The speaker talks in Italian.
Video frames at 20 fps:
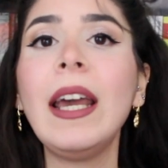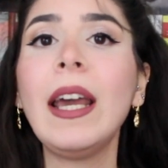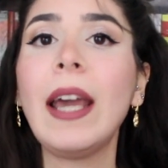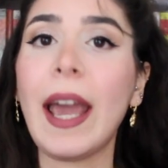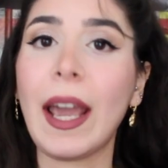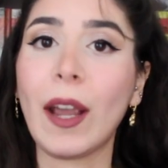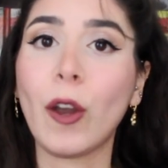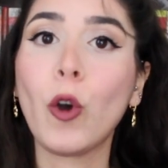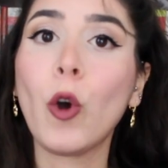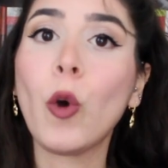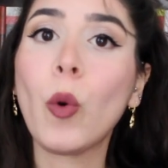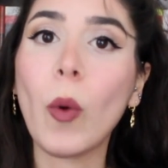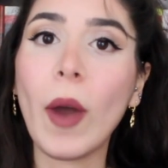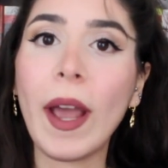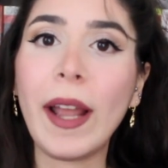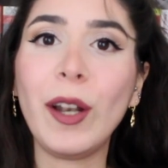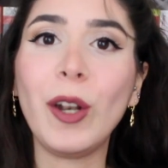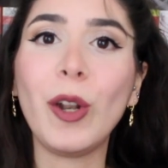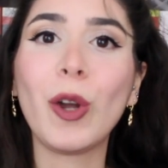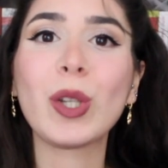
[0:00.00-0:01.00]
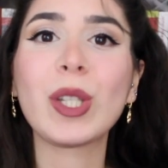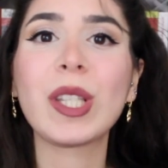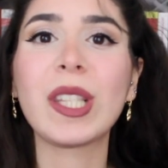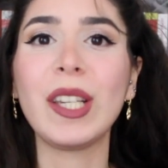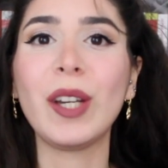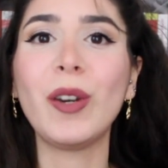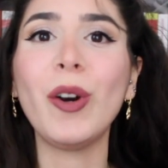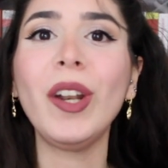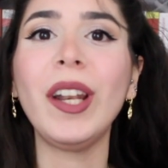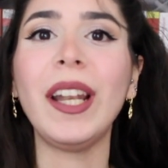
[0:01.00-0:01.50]
ecco quello
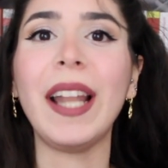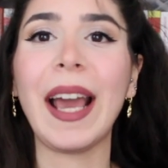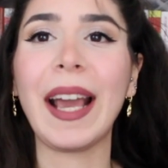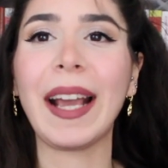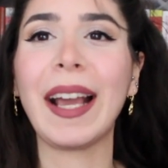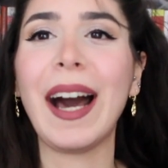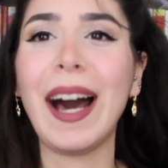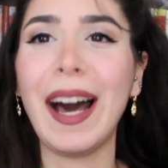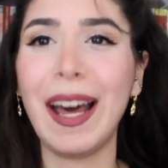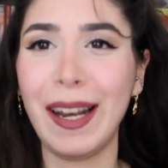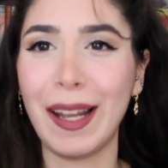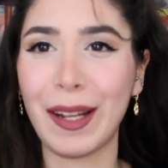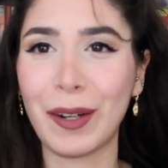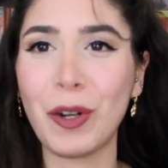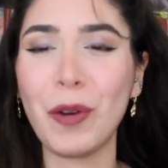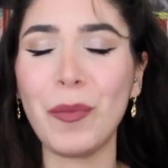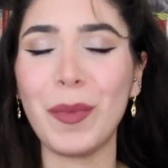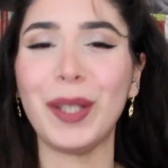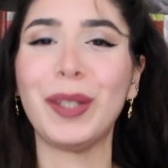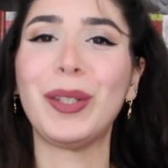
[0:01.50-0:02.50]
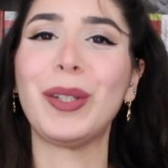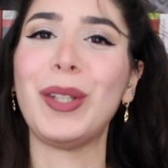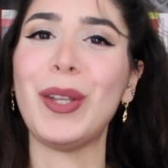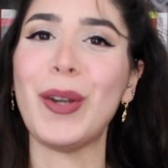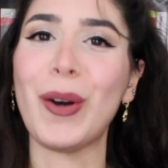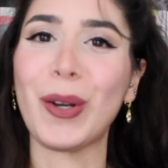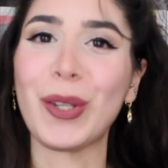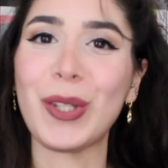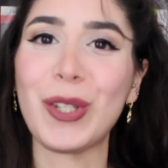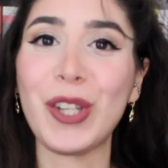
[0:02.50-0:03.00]
si collega all'argomento di
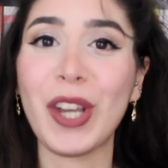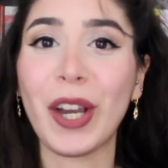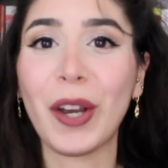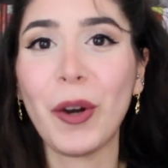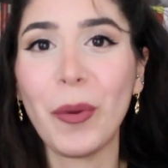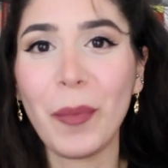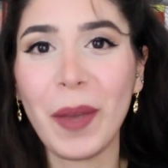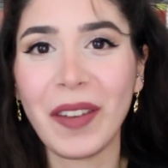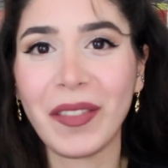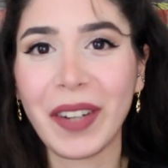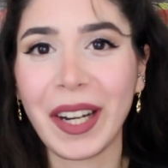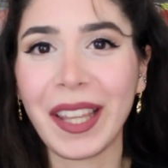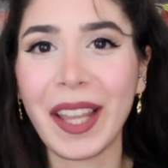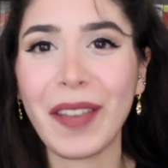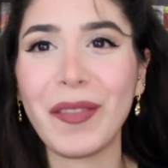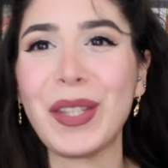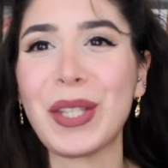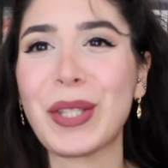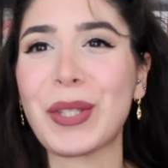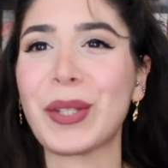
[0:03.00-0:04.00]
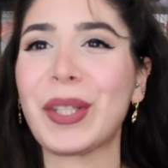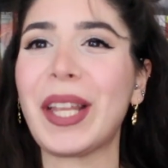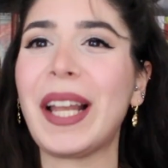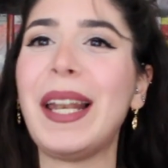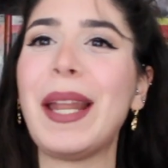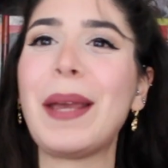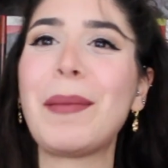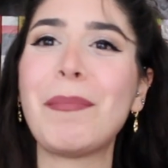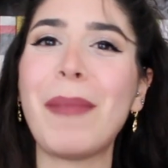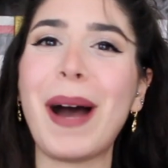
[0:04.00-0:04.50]
oggi e come avrete visto
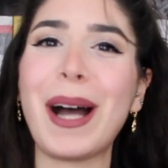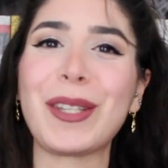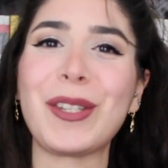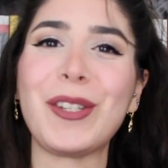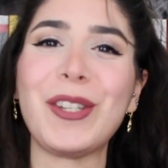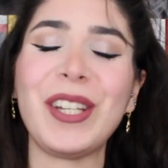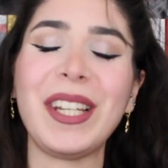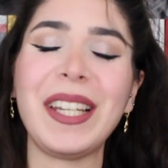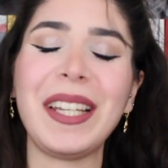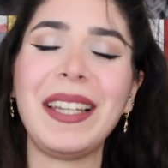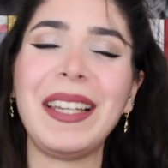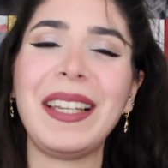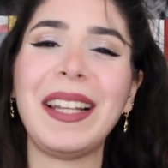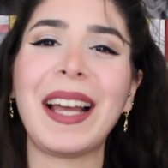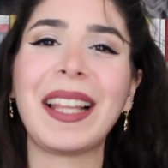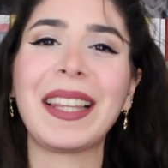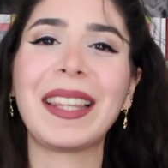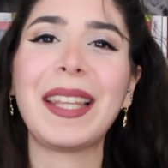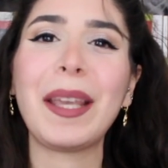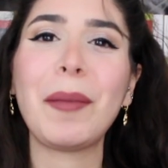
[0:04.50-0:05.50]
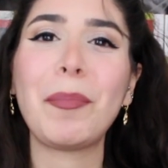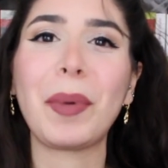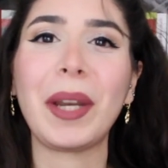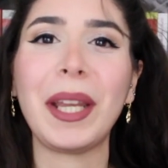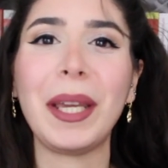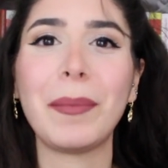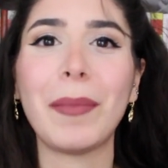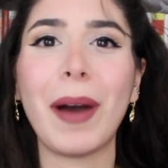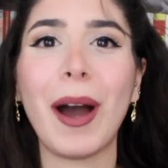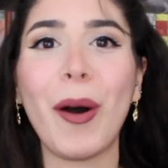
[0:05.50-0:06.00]
dalle immagini in
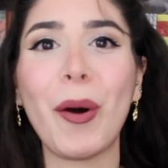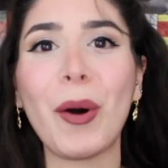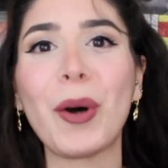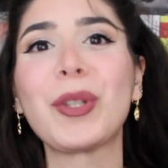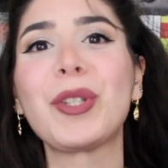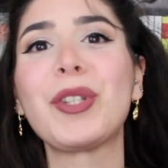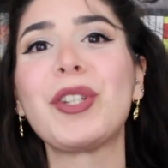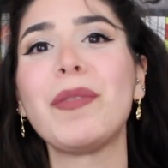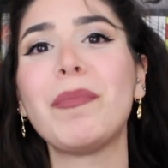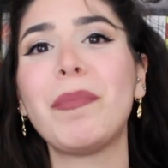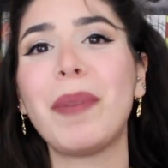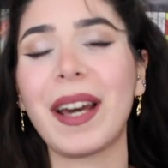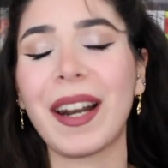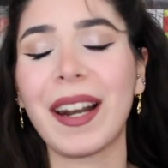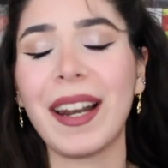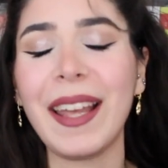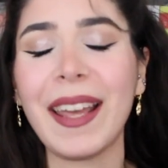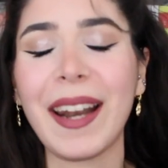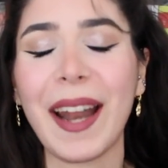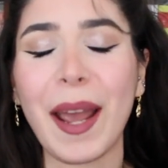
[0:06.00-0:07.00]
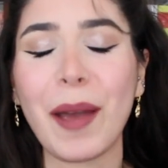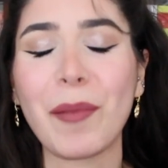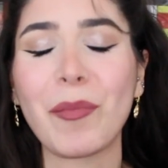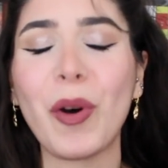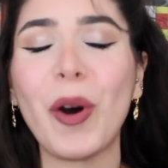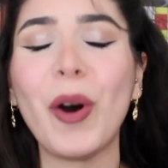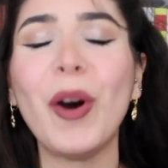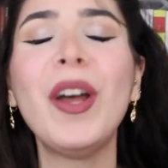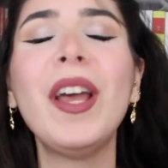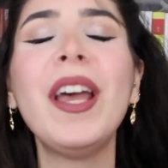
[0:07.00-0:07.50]
anteprima, oggi
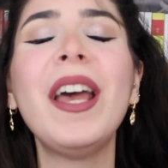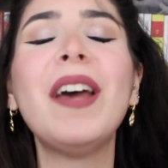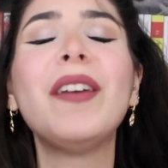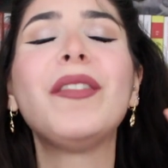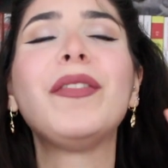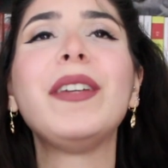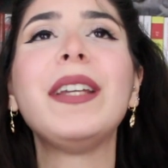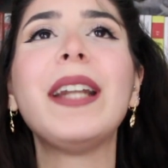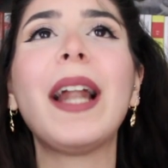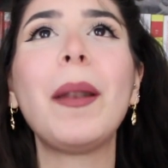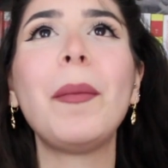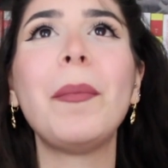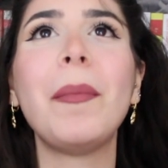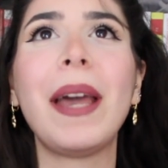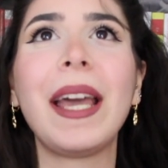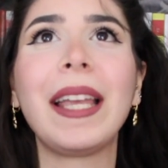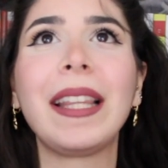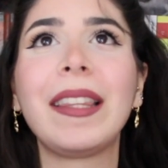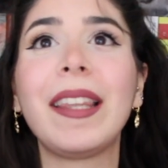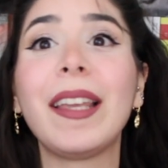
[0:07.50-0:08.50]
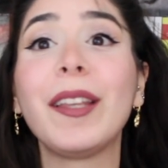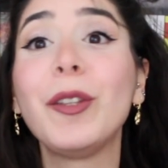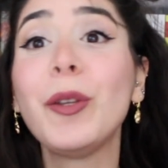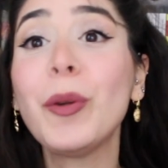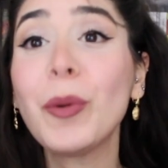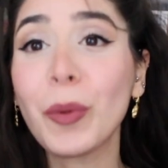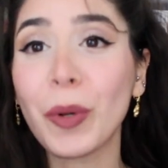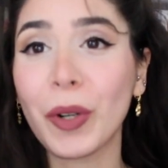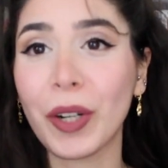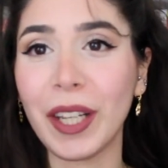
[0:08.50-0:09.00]
parleremo finalmente di
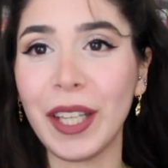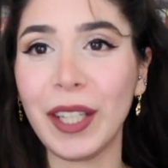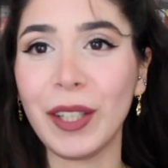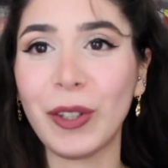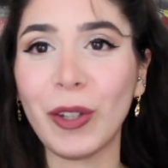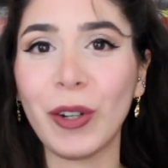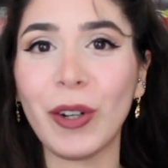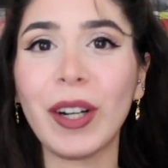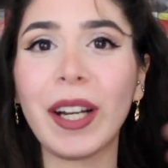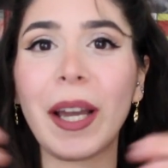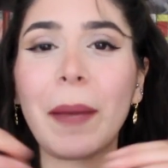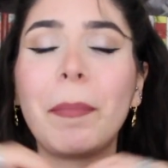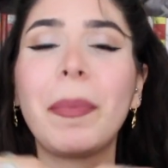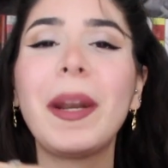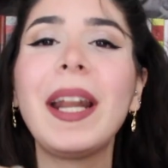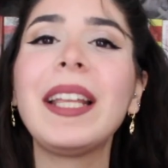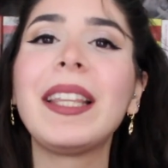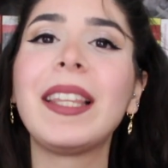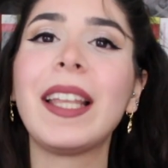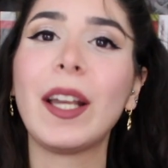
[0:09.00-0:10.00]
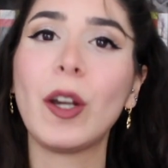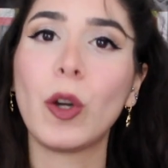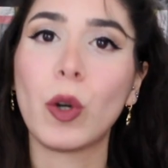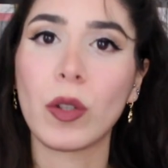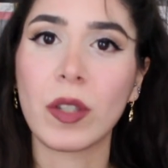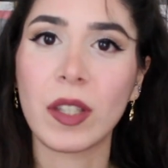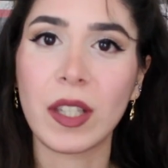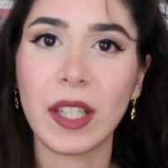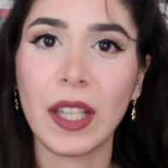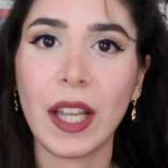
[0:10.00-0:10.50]
un rito che prende in
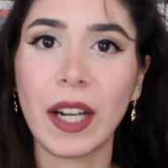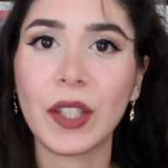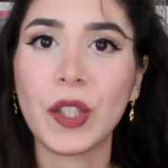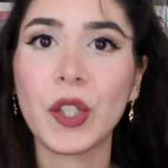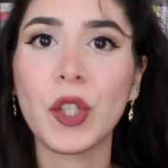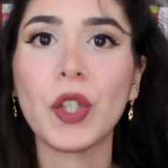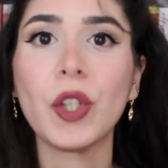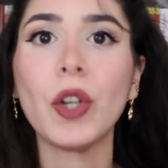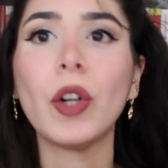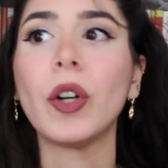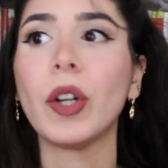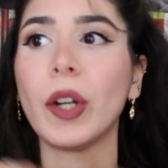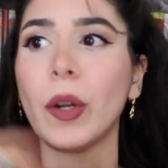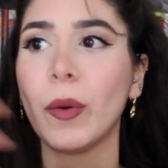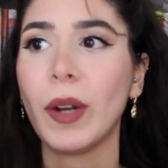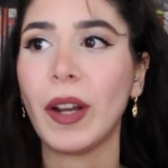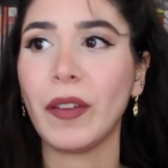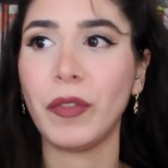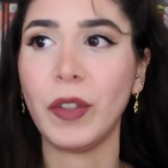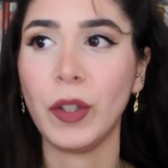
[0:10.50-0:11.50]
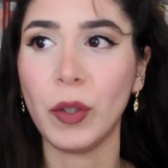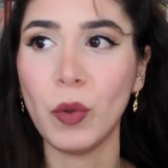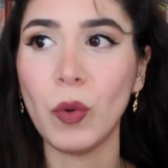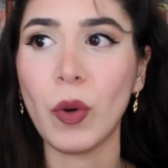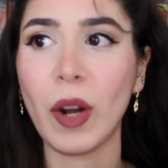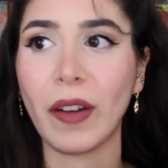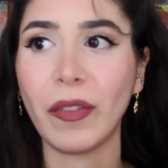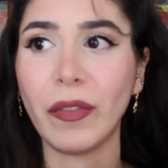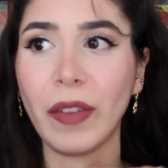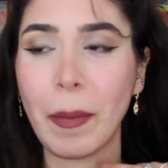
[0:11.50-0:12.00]
considerazione una
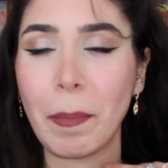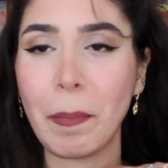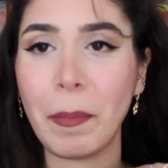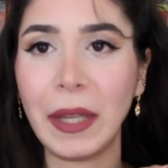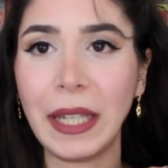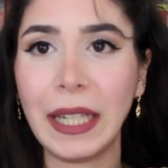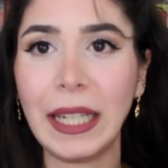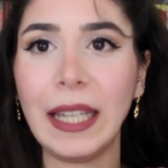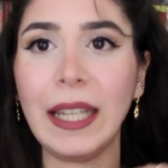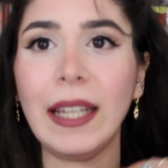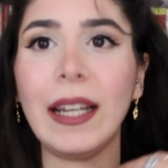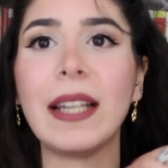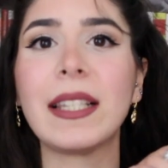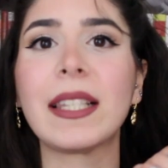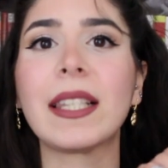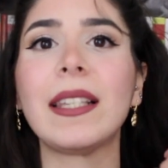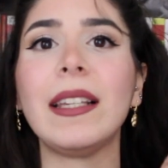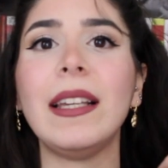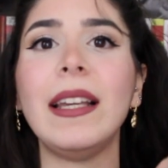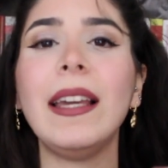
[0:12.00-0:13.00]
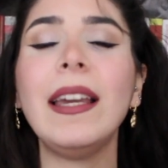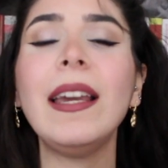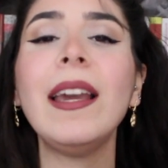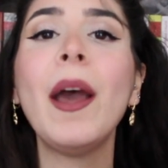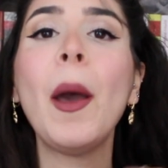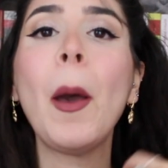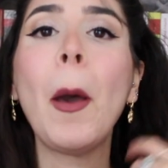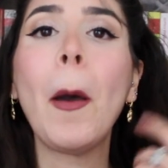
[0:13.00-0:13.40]
figura femminile, sì,